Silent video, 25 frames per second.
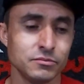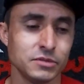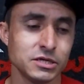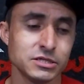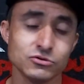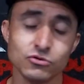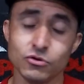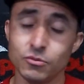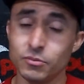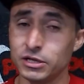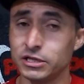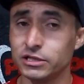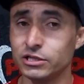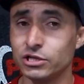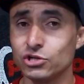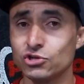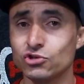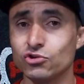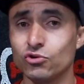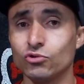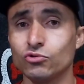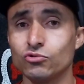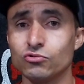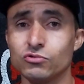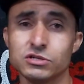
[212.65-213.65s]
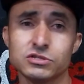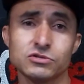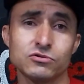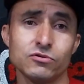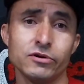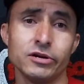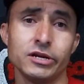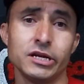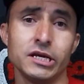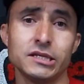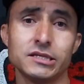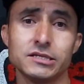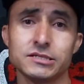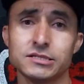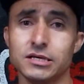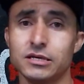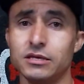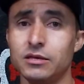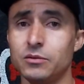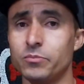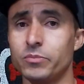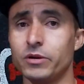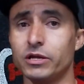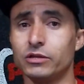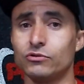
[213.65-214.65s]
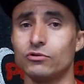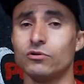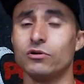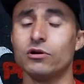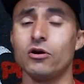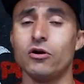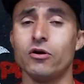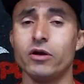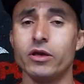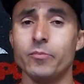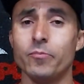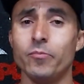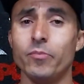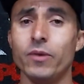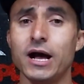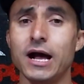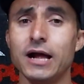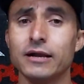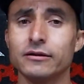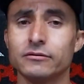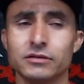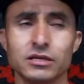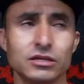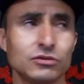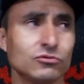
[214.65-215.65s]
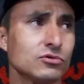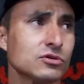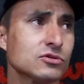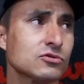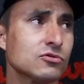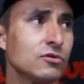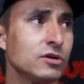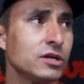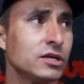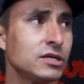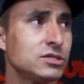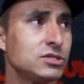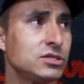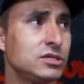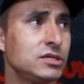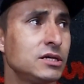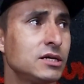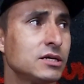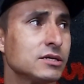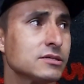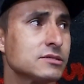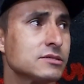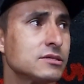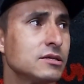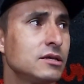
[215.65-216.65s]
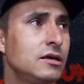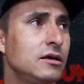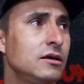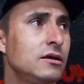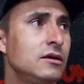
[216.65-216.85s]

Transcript: mas como ele deixou duas cornetas aqui para trocar o reparo, que é duas cornetinhas